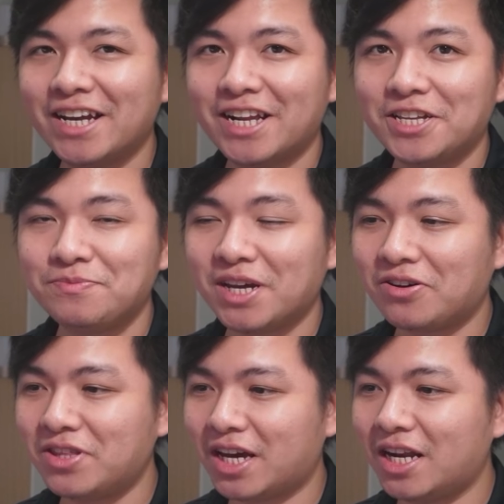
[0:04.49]
để chúng ta
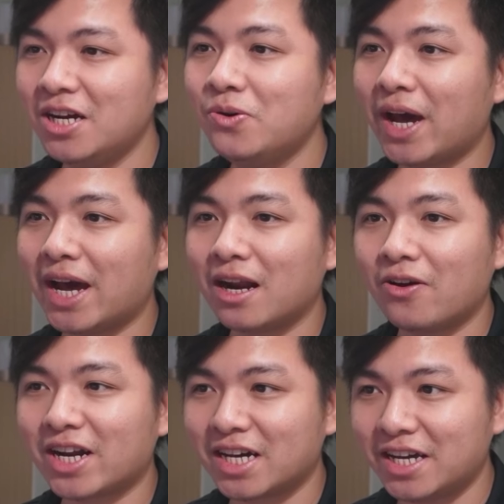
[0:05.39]
có thể lưu hàng
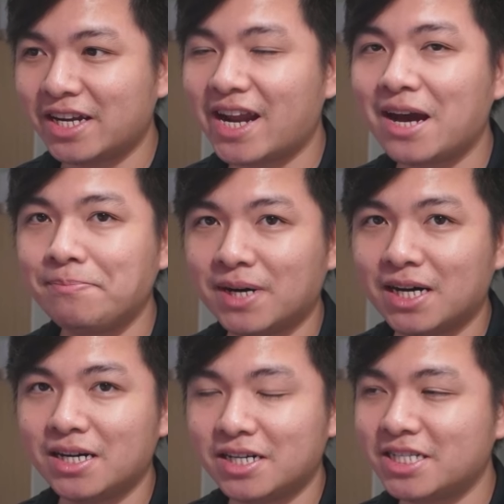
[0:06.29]
loạt hình đang
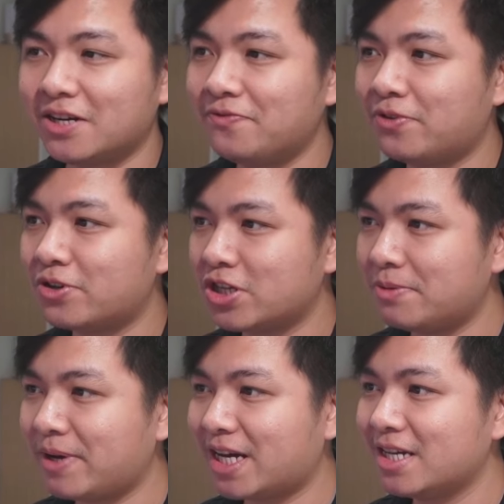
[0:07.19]
mở trong
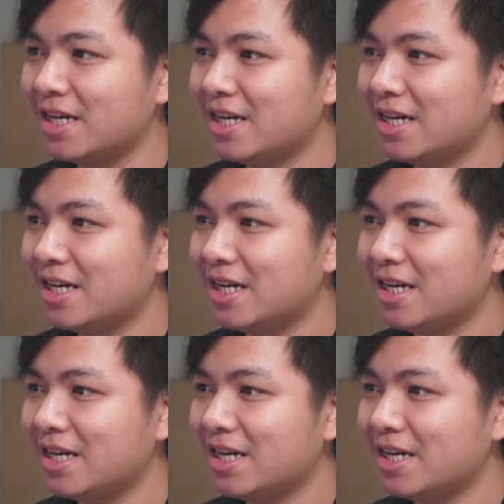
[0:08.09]
Photoshop ha.